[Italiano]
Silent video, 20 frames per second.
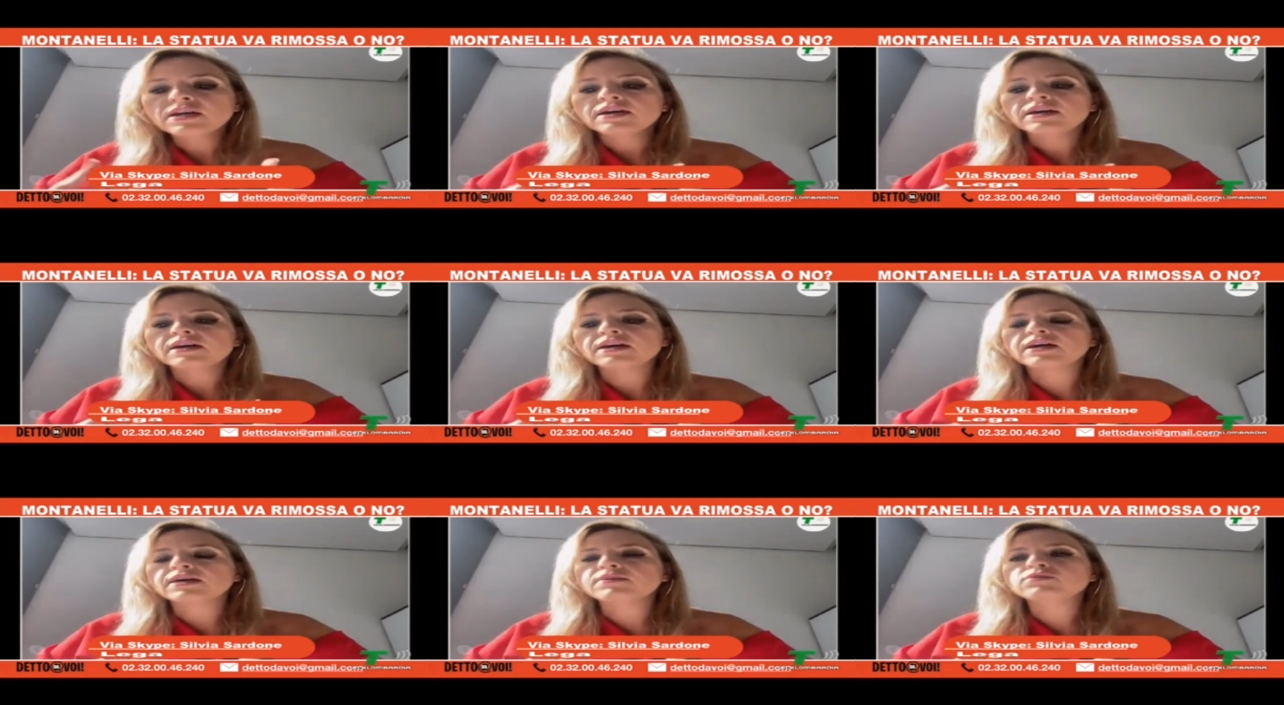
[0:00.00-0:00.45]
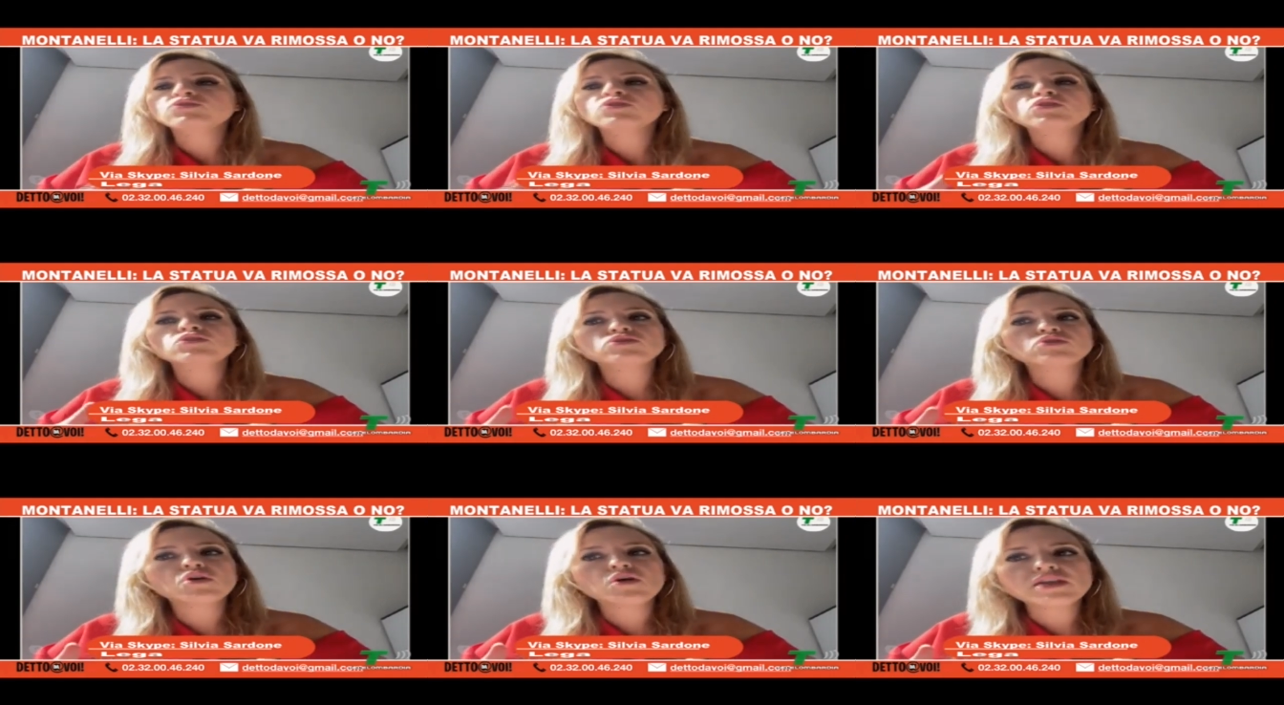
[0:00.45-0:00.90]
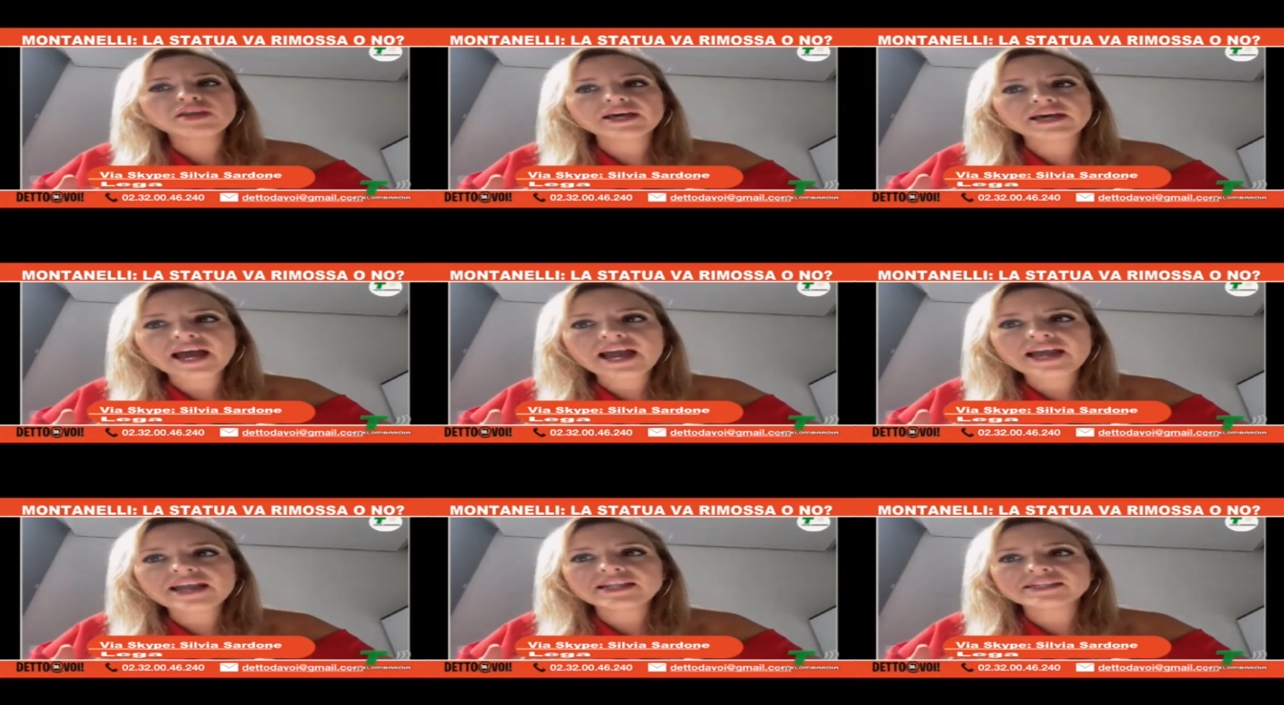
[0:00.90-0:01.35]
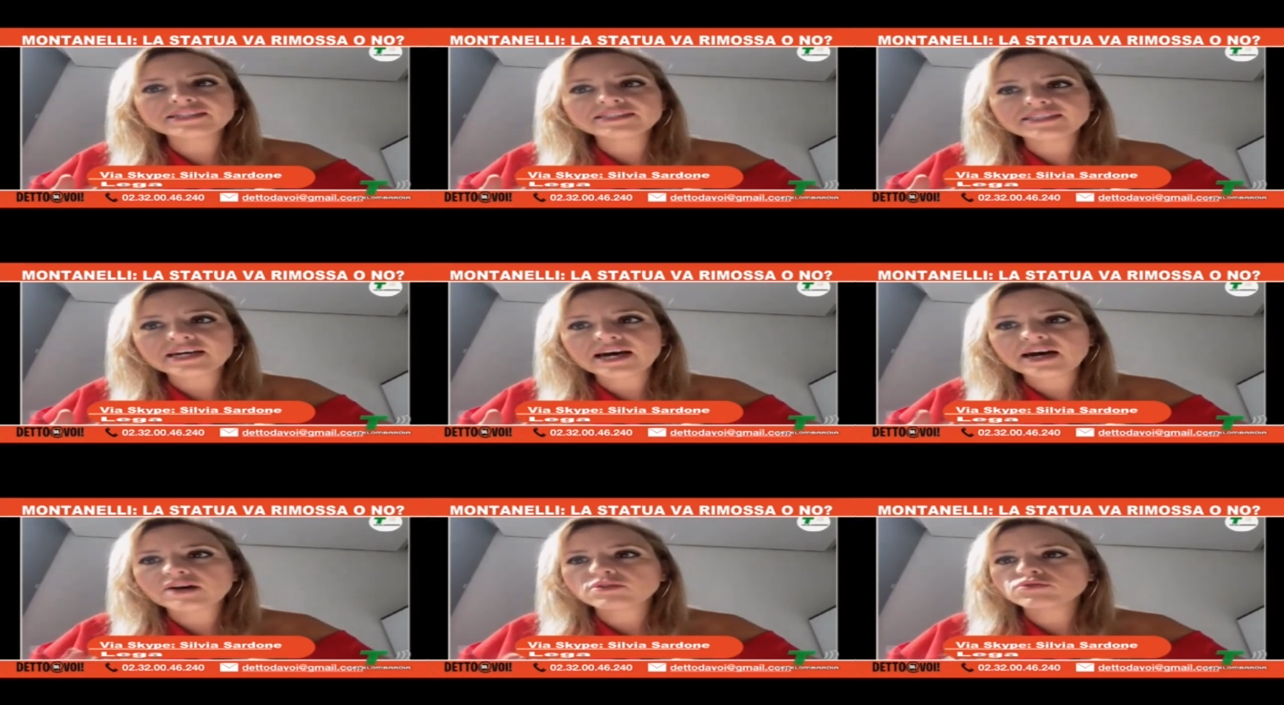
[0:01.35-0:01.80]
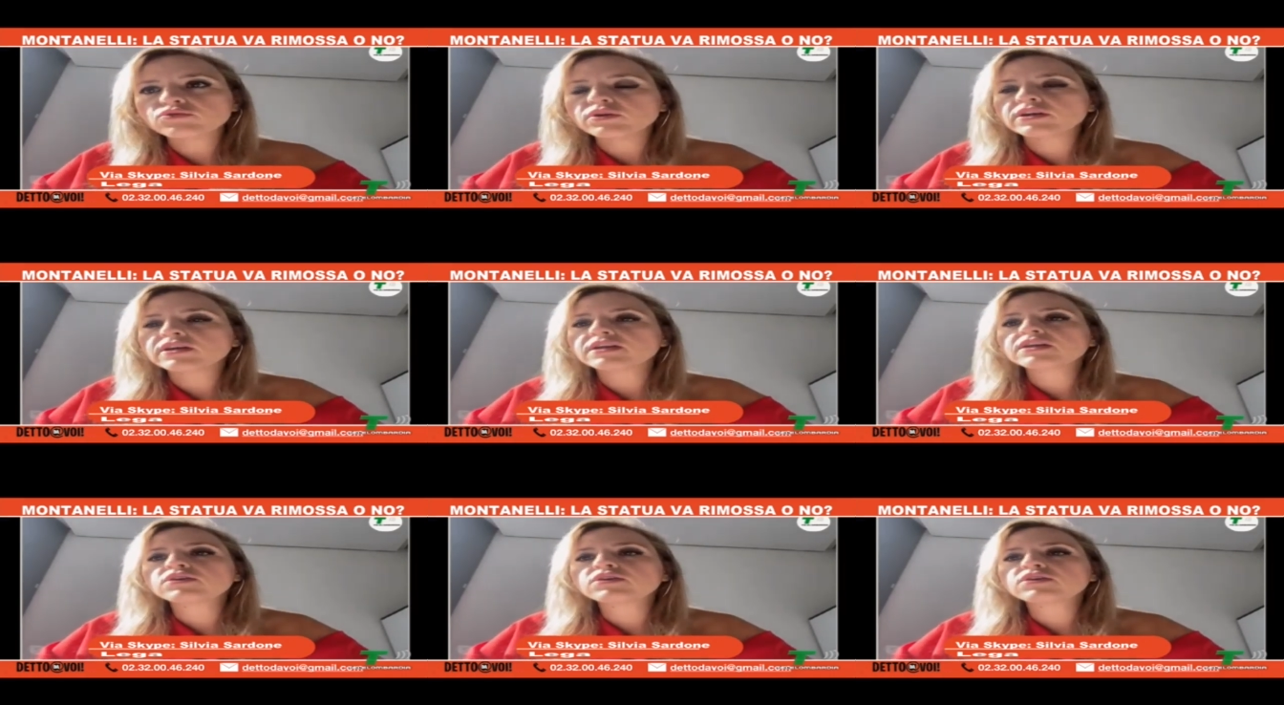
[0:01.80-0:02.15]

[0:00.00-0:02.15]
Eh, non toglierei le statue.